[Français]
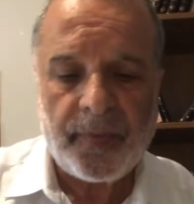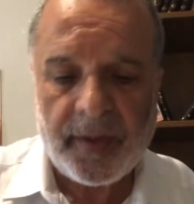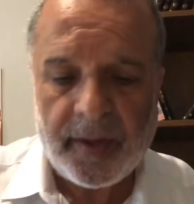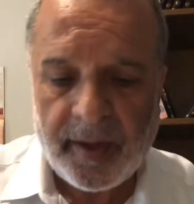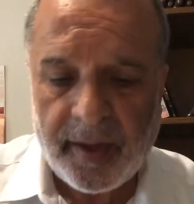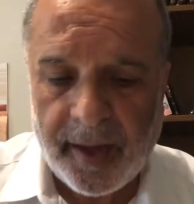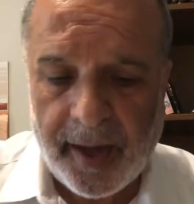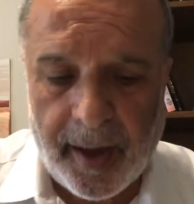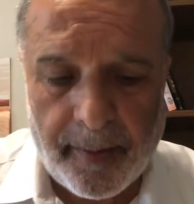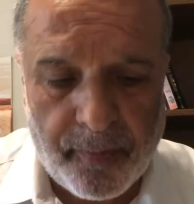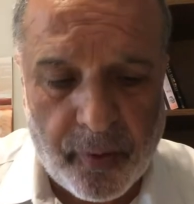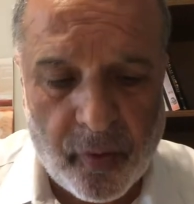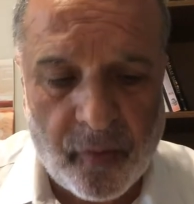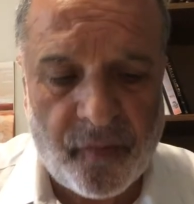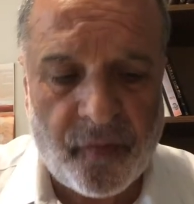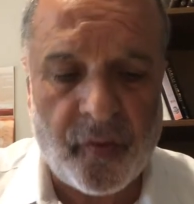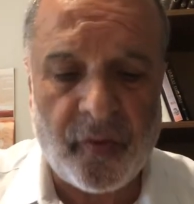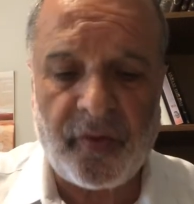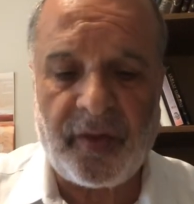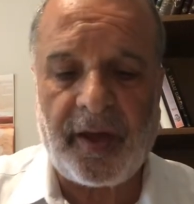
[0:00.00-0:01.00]
et
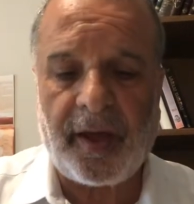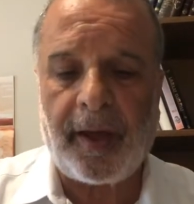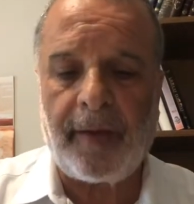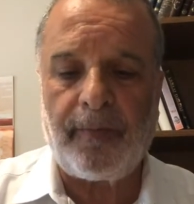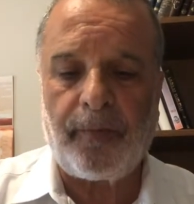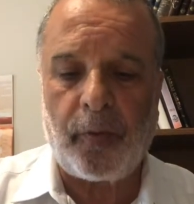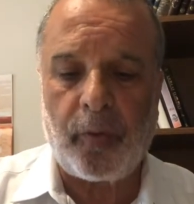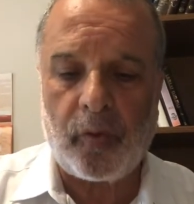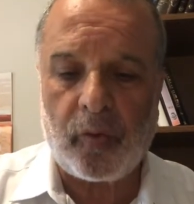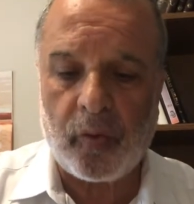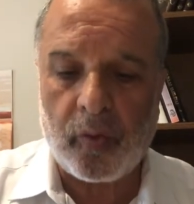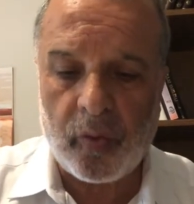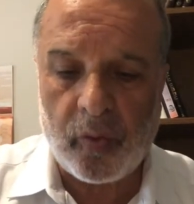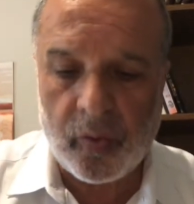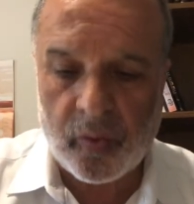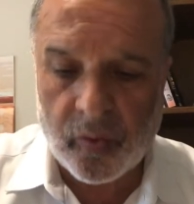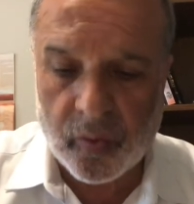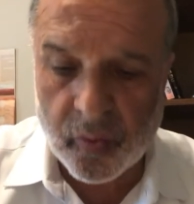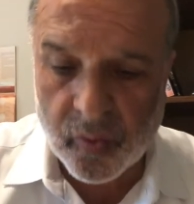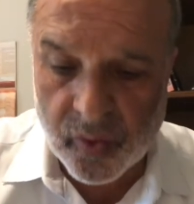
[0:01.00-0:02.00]
approfondir un peu ce
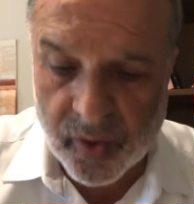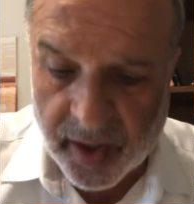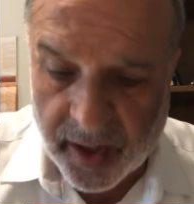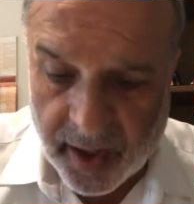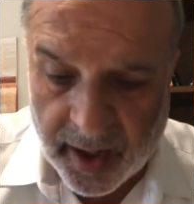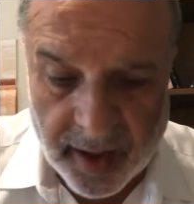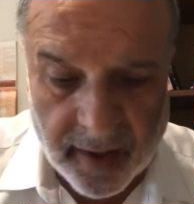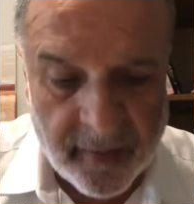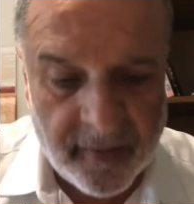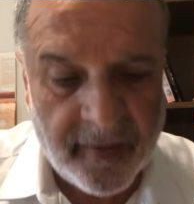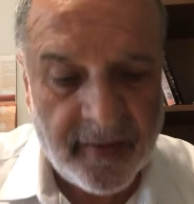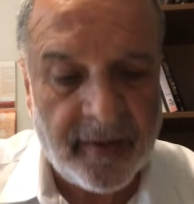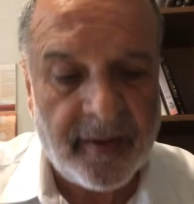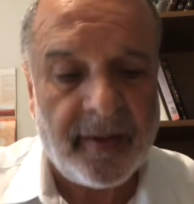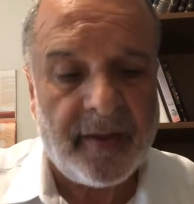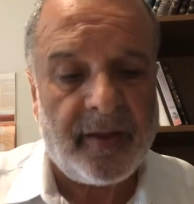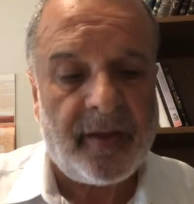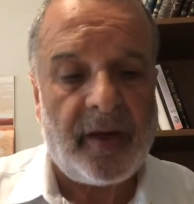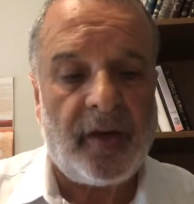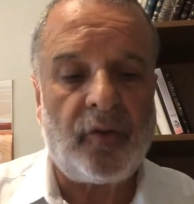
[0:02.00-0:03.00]
sujet,
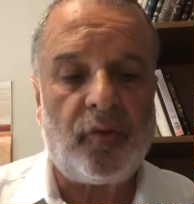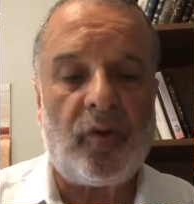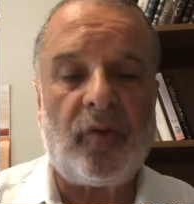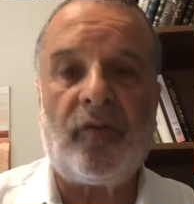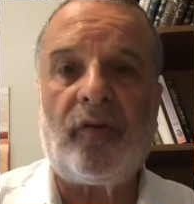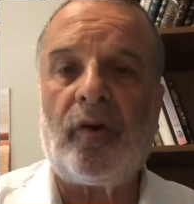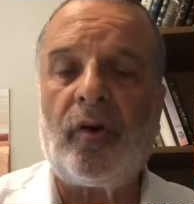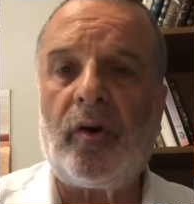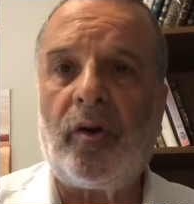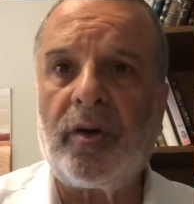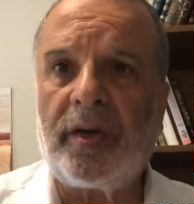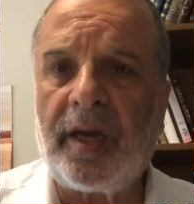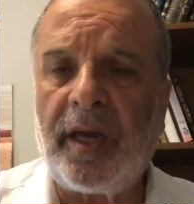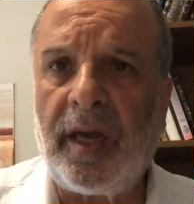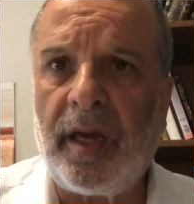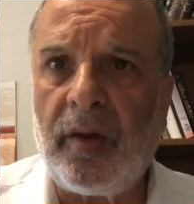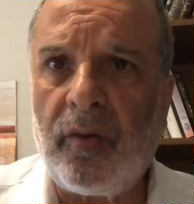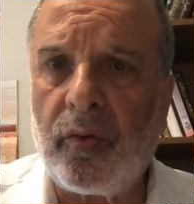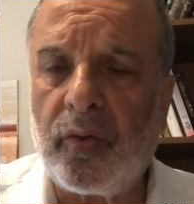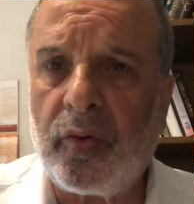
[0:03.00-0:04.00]
et devant
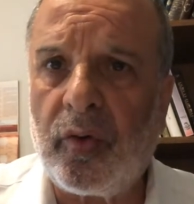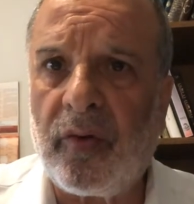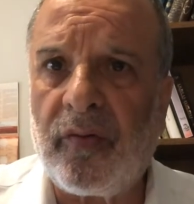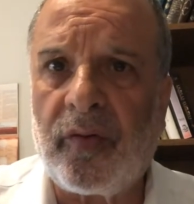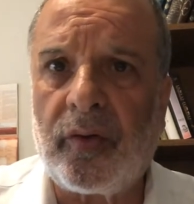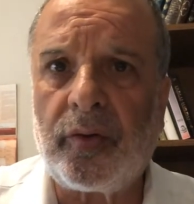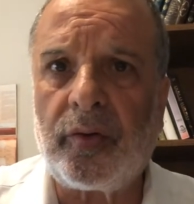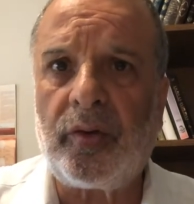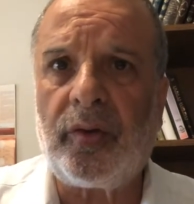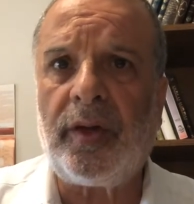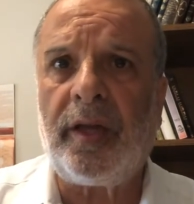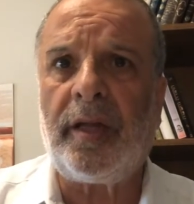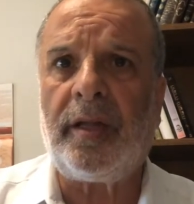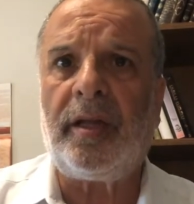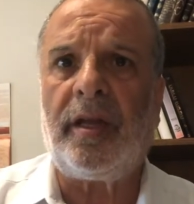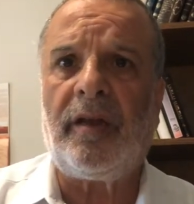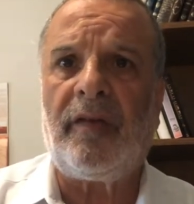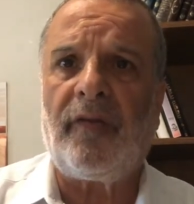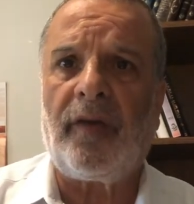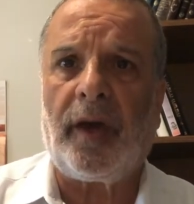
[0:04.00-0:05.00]
qui nous devons donner
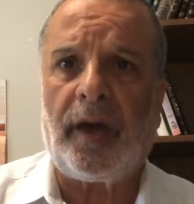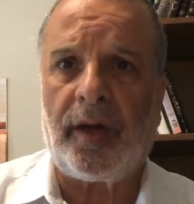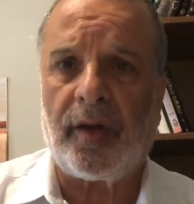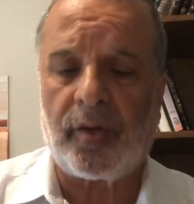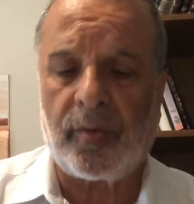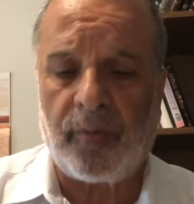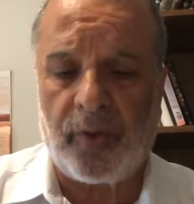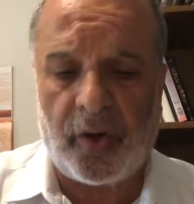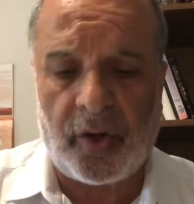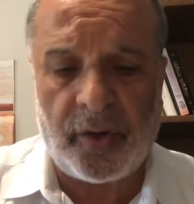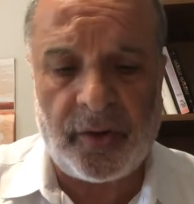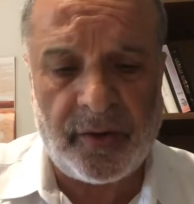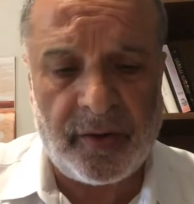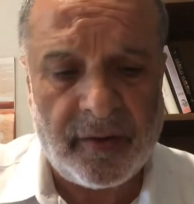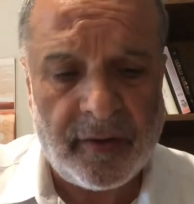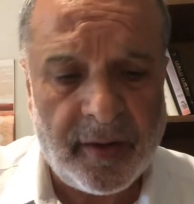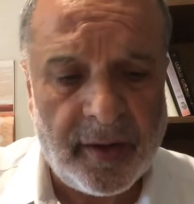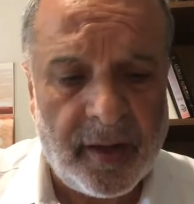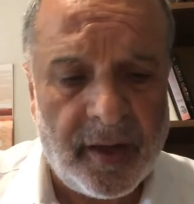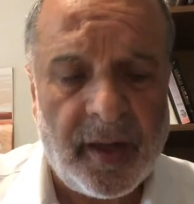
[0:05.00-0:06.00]
din veheshbon,
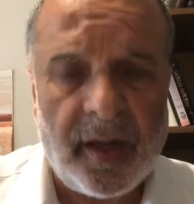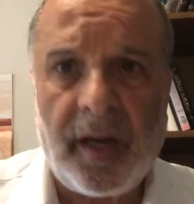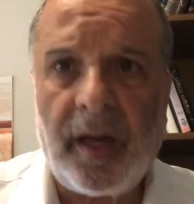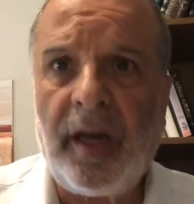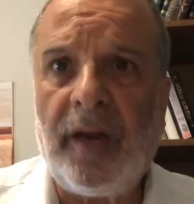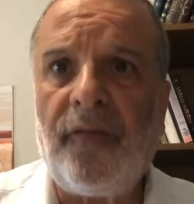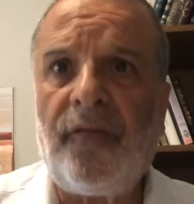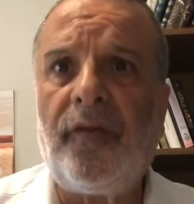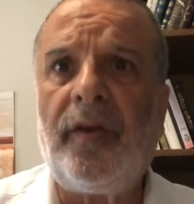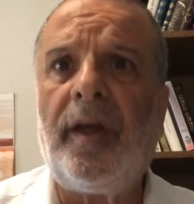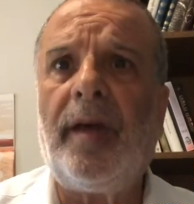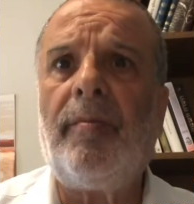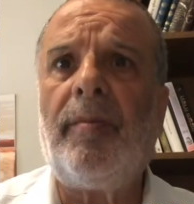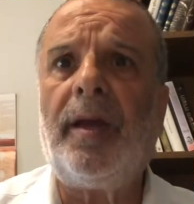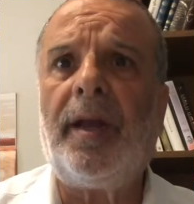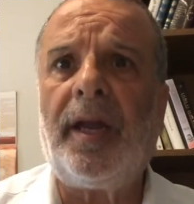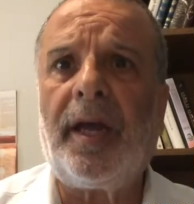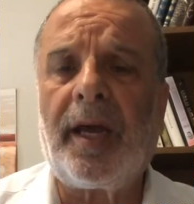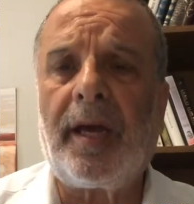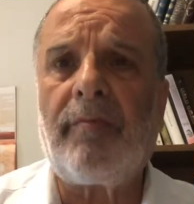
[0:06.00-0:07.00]
l'ifne
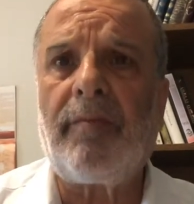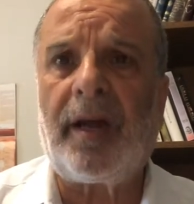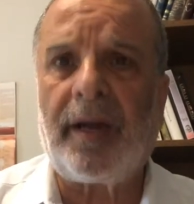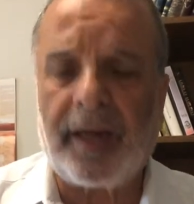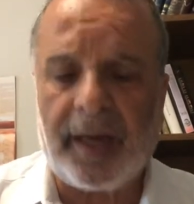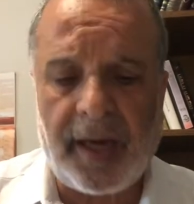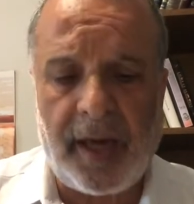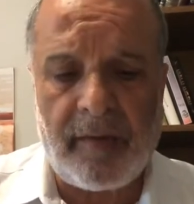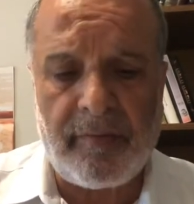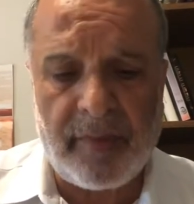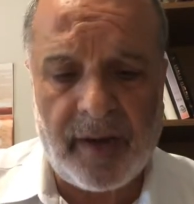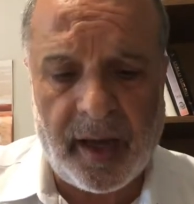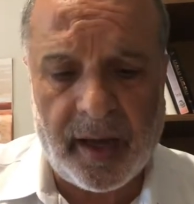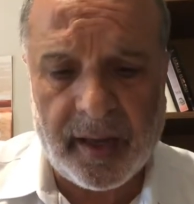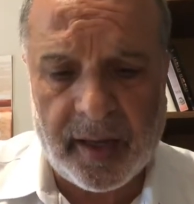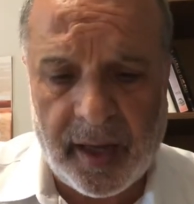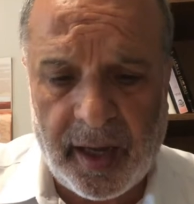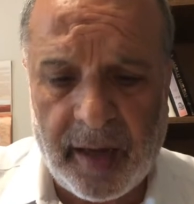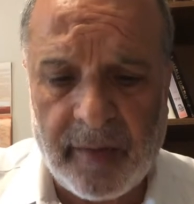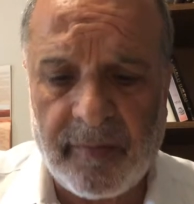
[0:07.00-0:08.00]
melech malchi
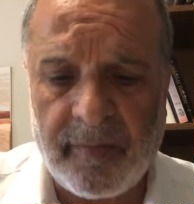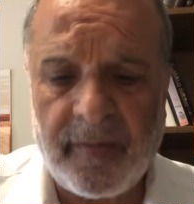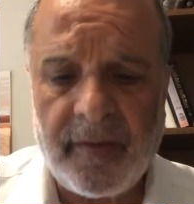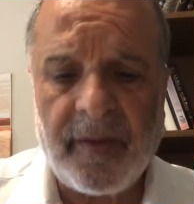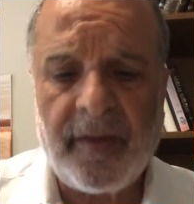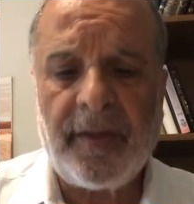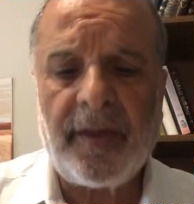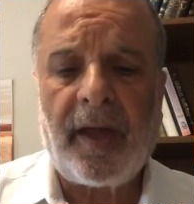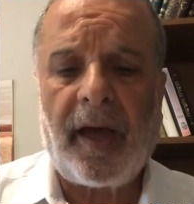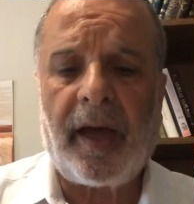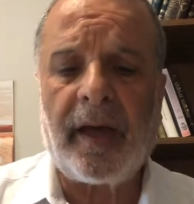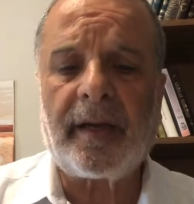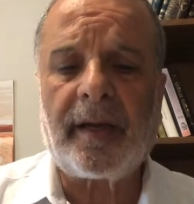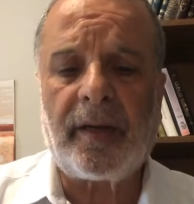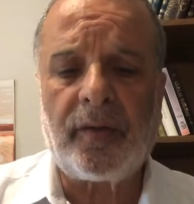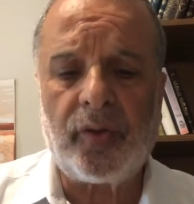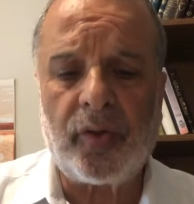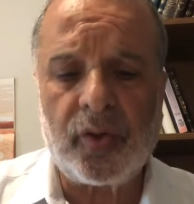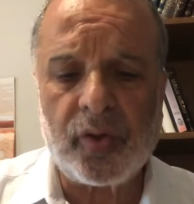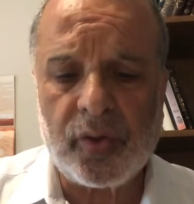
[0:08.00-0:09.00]
amlachim,
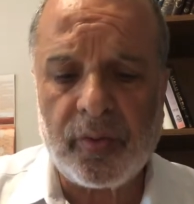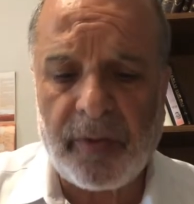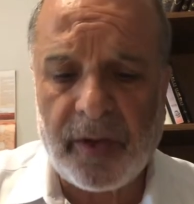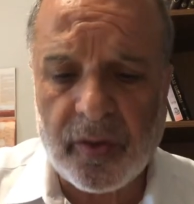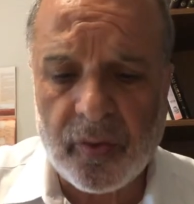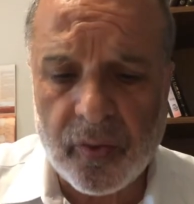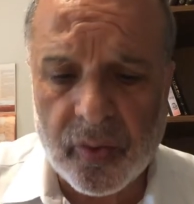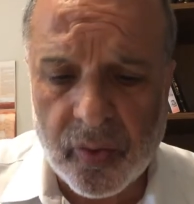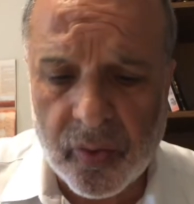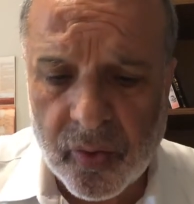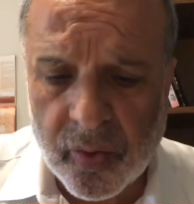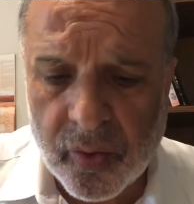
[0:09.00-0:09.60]
akadosh baruch